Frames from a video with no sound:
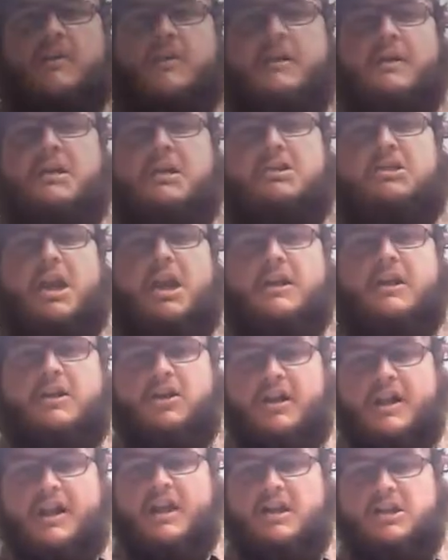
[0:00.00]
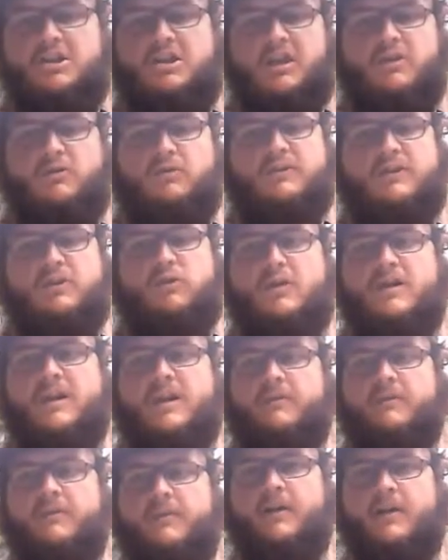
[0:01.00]
amis, chers collègues, chers
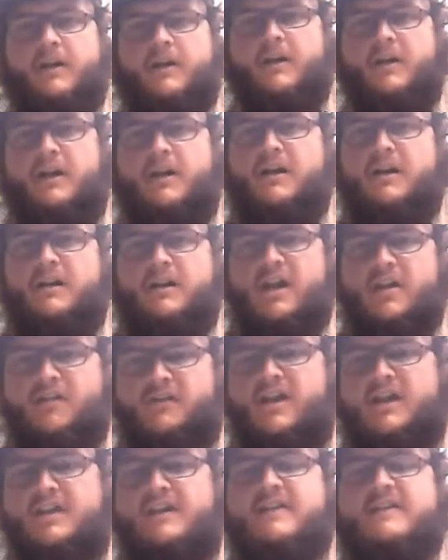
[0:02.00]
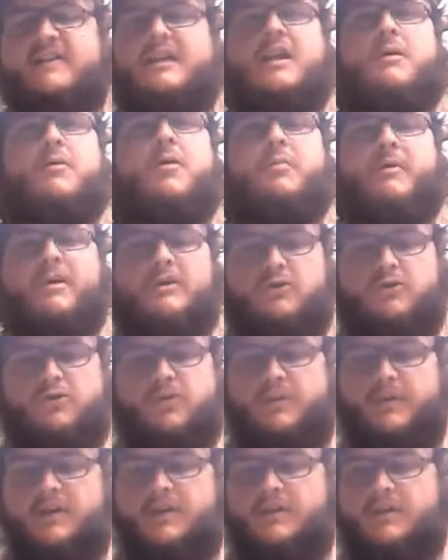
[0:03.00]
concitoyens, la vie est décidément pleine de
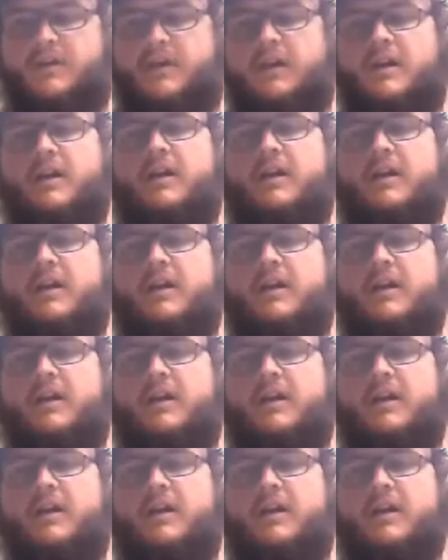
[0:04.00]
surprises.